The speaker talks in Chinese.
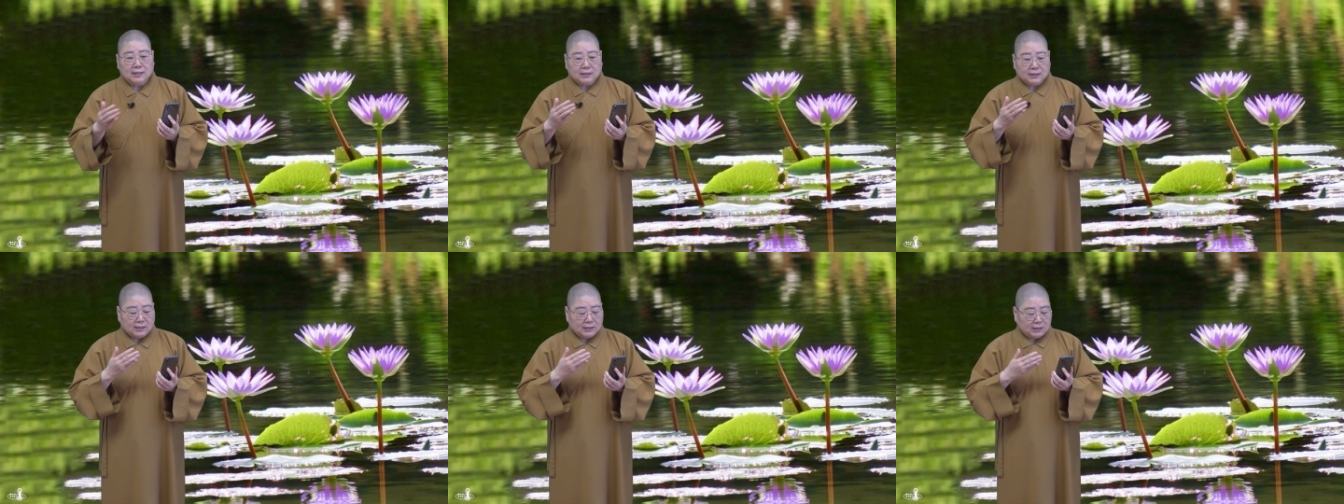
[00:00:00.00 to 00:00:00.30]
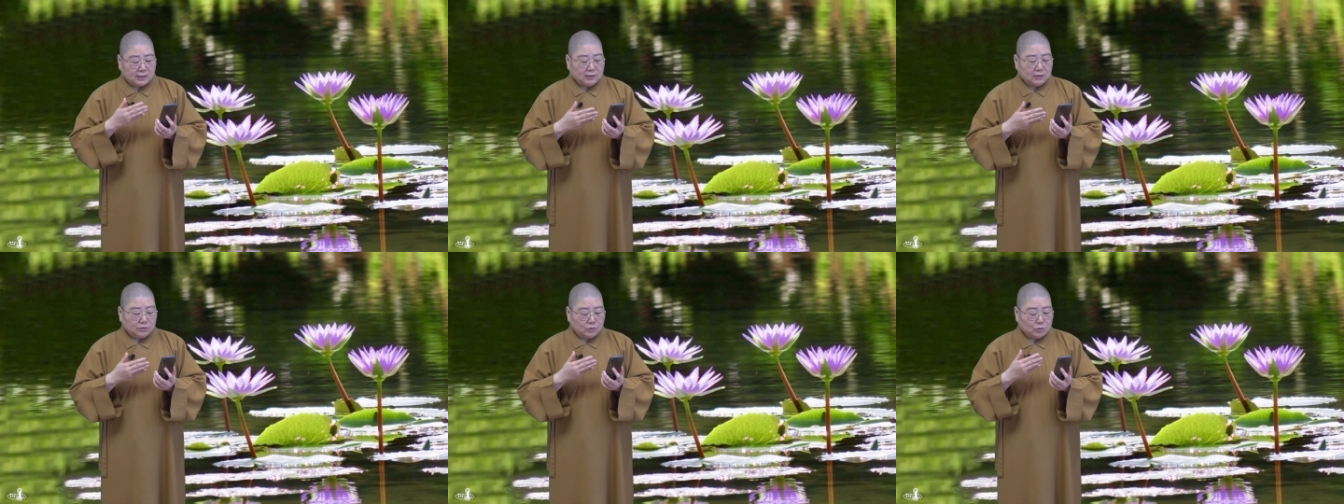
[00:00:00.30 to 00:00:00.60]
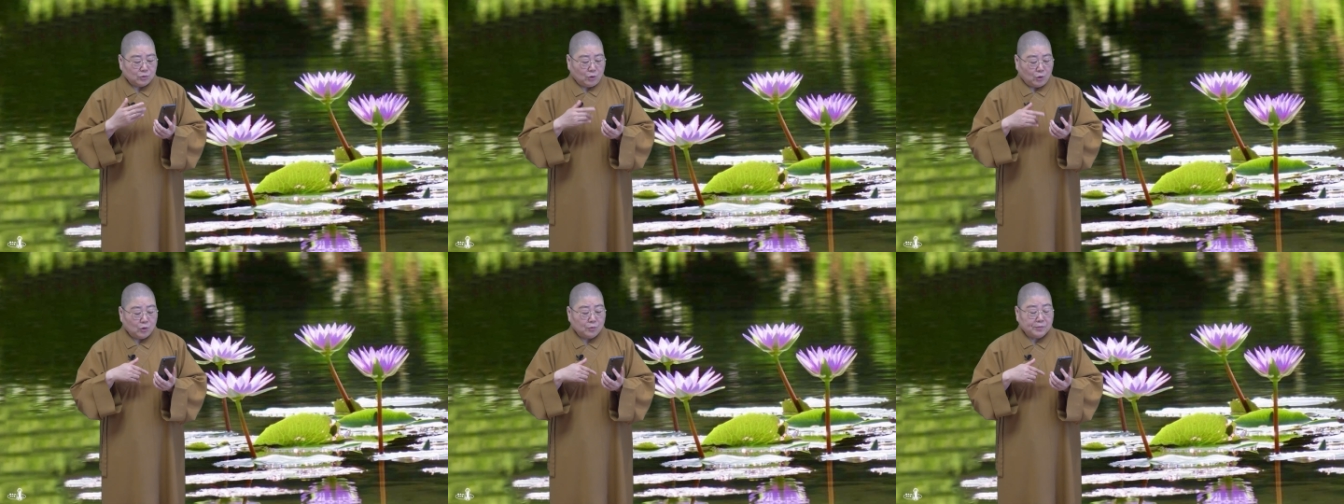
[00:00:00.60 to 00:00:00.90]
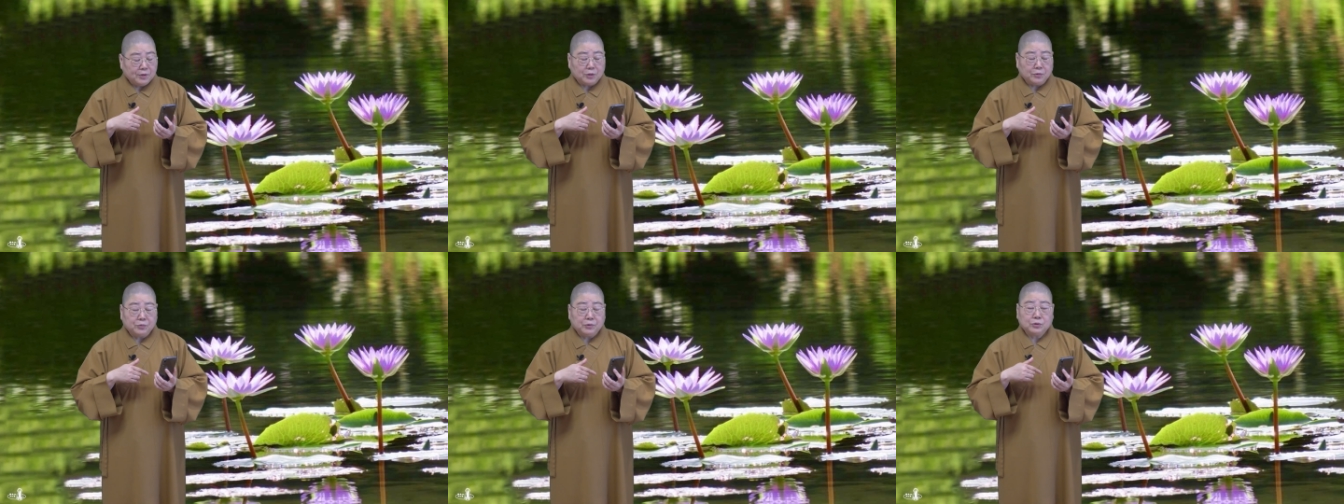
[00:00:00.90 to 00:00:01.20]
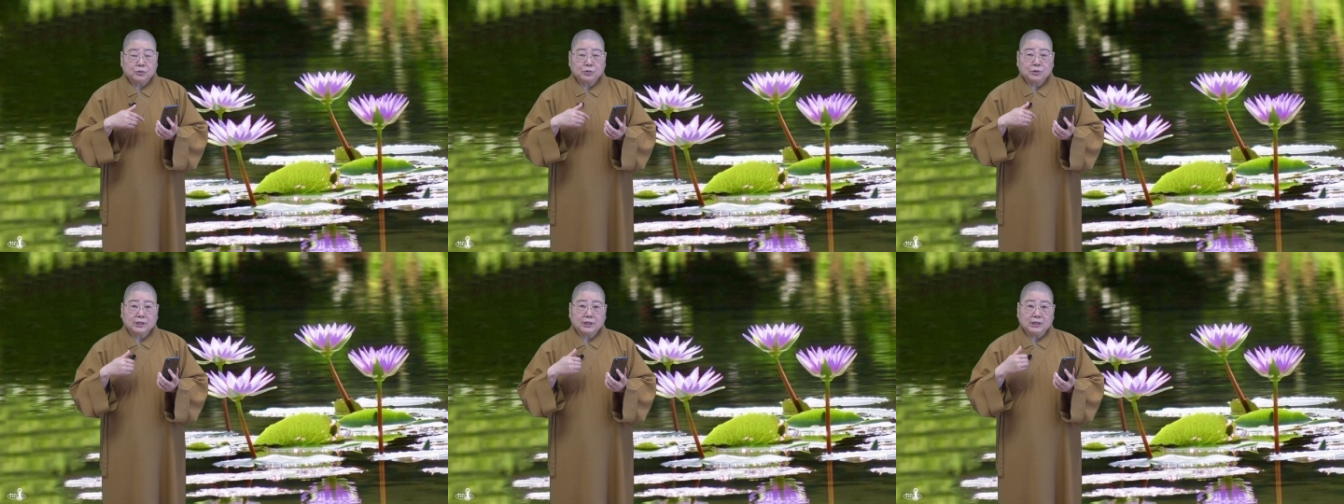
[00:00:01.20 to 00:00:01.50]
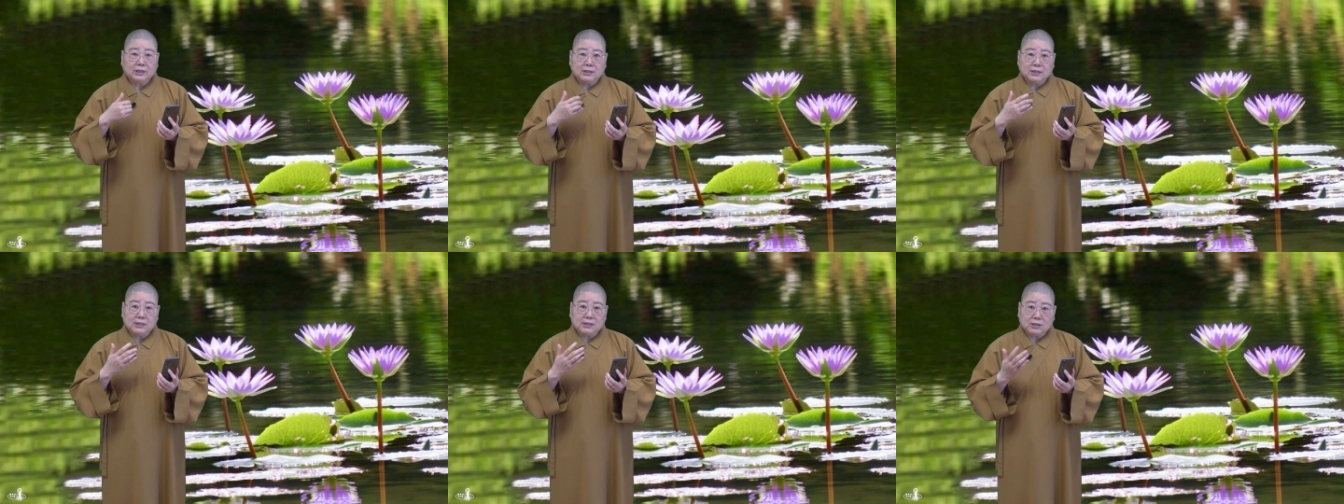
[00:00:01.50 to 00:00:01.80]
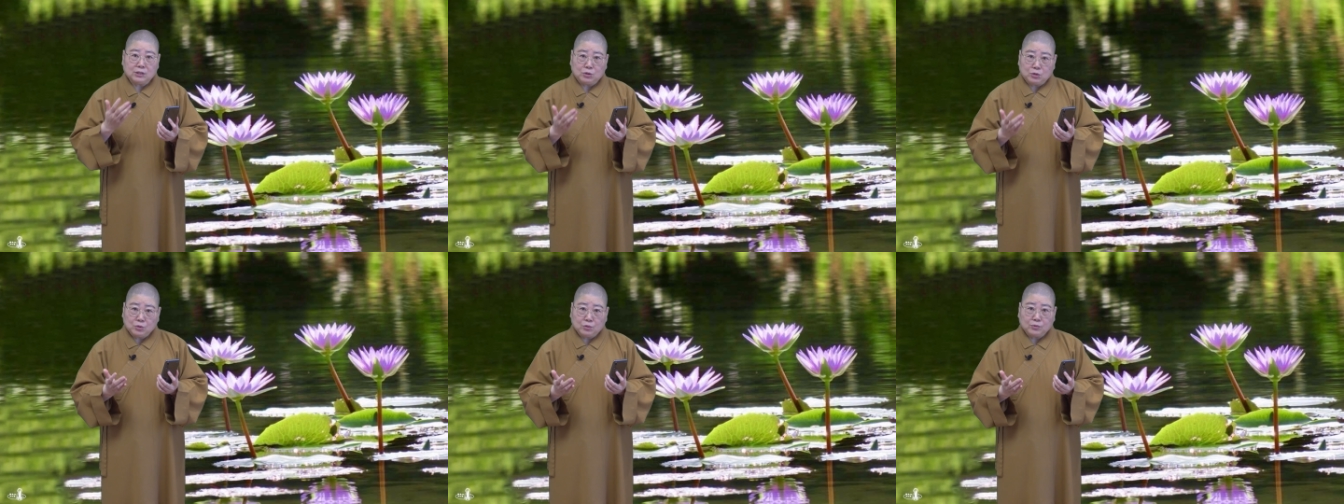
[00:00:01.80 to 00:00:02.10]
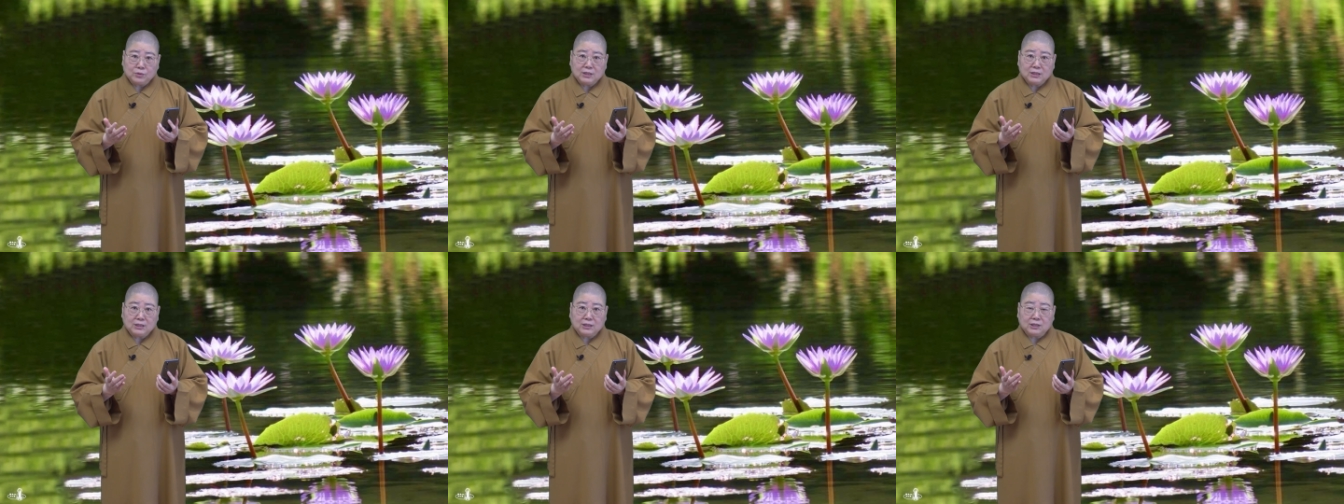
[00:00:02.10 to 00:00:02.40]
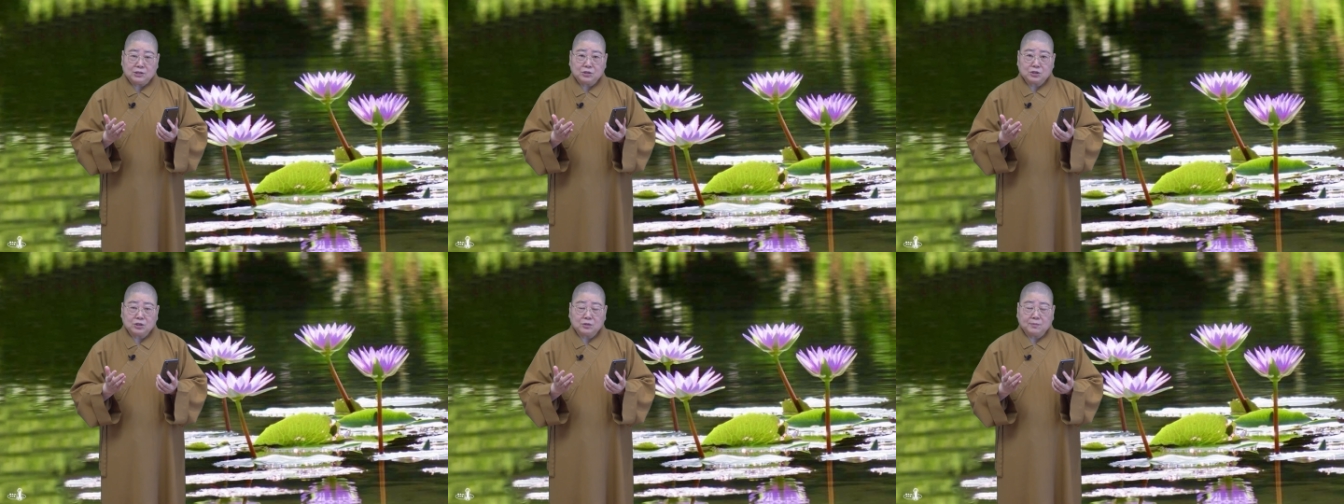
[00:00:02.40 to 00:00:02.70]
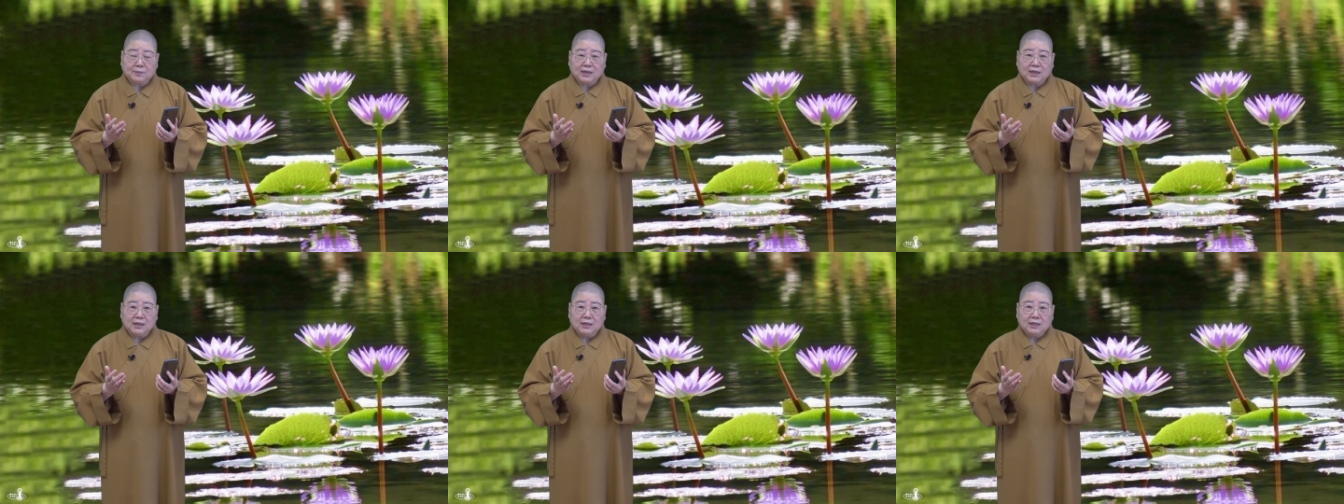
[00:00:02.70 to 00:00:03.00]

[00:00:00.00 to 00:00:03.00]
那您后面有问说可以进行诵经仪式吗？